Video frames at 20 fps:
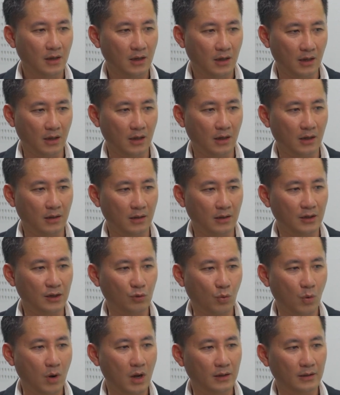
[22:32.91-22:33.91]
à, liên
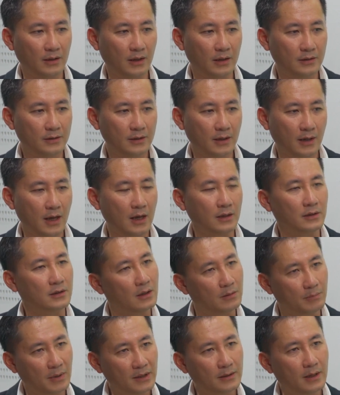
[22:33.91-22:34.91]
quan đến chẳng hạn như
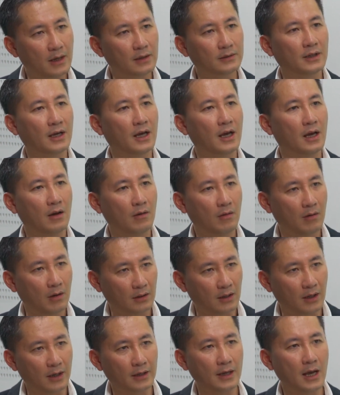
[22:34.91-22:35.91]
là big data hoặc
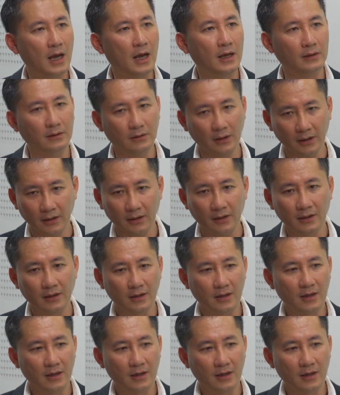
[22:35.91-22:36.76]
là AI thì